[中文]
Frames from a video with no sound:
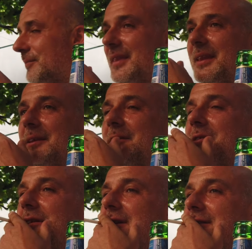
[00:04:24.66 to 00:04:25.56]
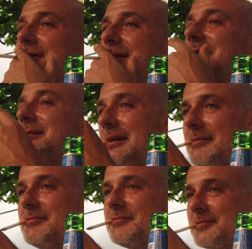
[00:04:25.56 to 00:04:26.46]
塞登，四七，
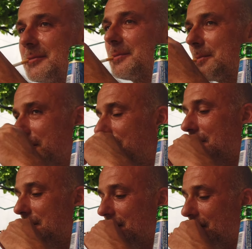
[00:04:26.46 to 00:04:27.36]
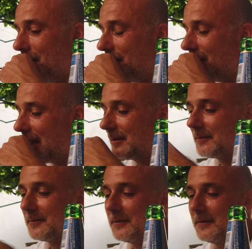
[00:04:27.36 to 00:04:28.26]
嗯，
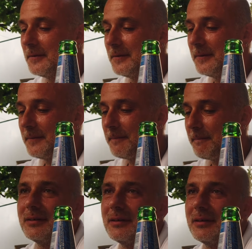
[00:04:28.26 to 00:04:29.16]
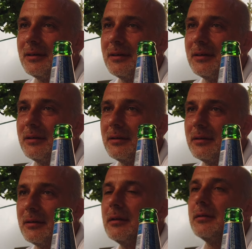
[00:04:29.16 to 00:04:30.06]
呃，block 塞登在谁？
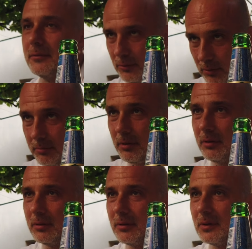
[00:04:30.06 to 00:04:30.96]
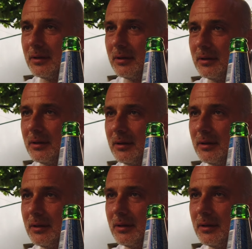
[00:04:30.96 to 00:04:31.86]
就是七
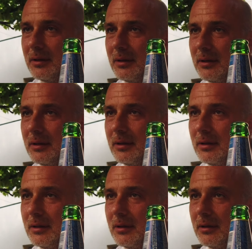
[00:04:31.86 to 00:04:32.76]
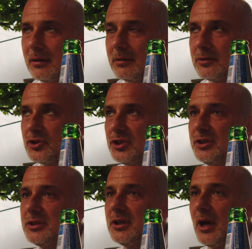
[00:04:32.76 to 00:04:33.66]
十七十号。七
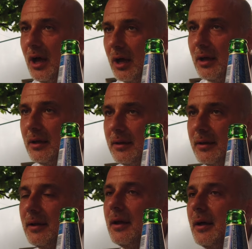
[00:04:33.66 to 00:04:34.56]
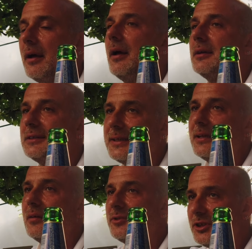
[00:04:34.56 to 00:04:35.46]
十号，七十号啊，塞
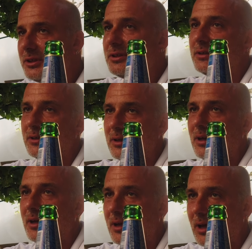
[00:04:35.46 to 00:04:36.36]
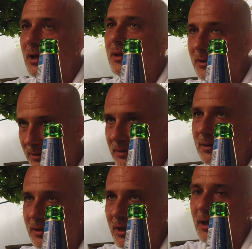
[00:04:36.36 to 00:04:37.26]
登七十。啊，七十，七十
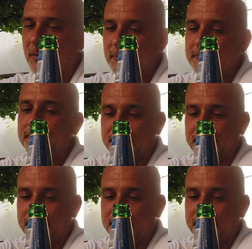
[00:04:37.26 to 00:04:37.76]
号。嗯，